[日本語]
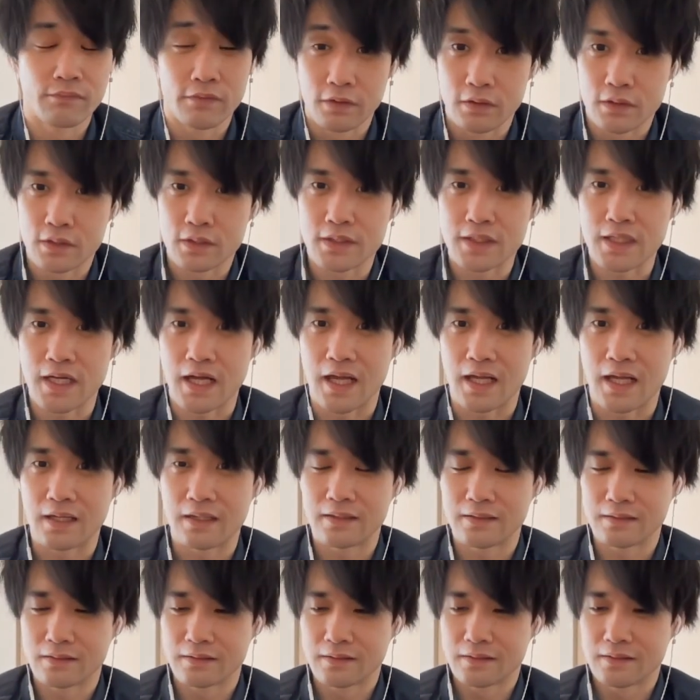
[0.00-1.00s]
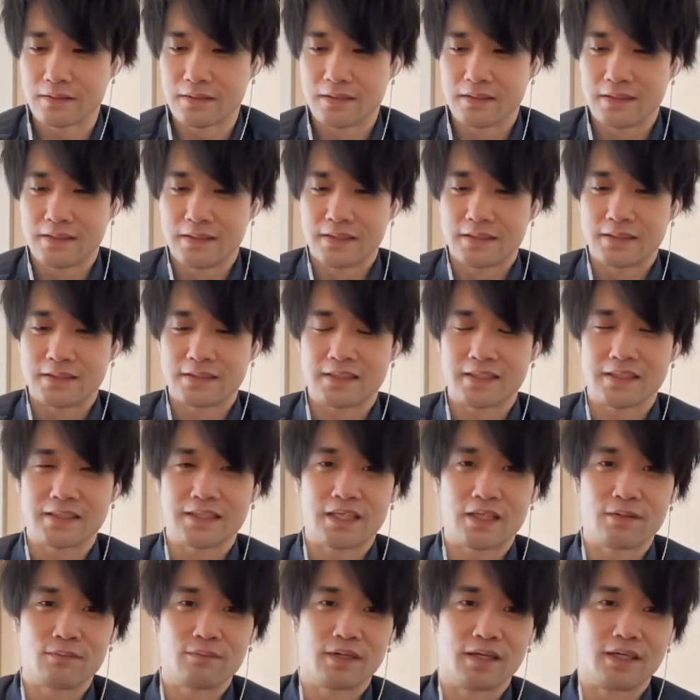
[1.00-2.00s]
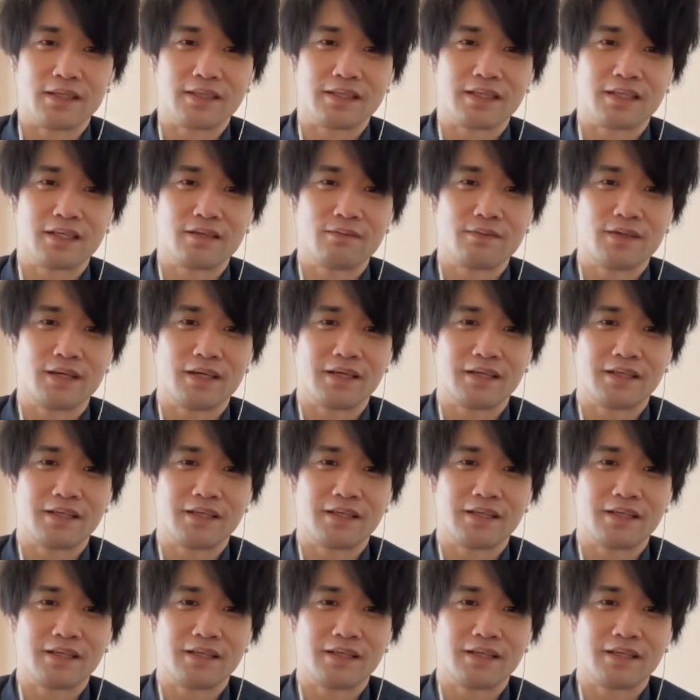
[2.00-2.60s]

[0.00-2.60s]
来たさあ頼むわ頼むわ